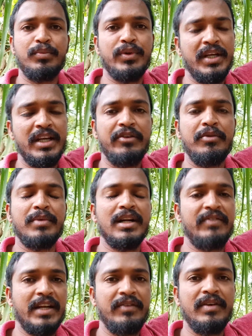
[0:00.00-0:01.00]
புதிய
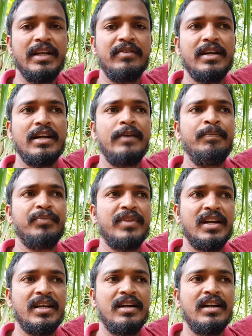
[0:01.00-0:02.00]
அறிவிப்பெல்லாம் விரைவிலேயே வரலாம்
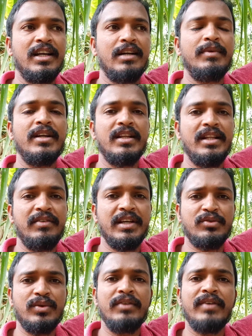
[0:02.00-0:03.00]
தற்காலிகமாக நிறுத்தி
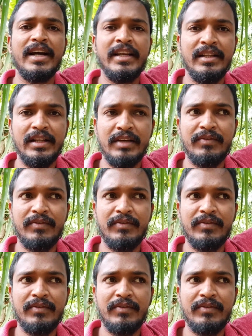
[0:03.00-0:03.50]
வைக்க சொல்லி வாய்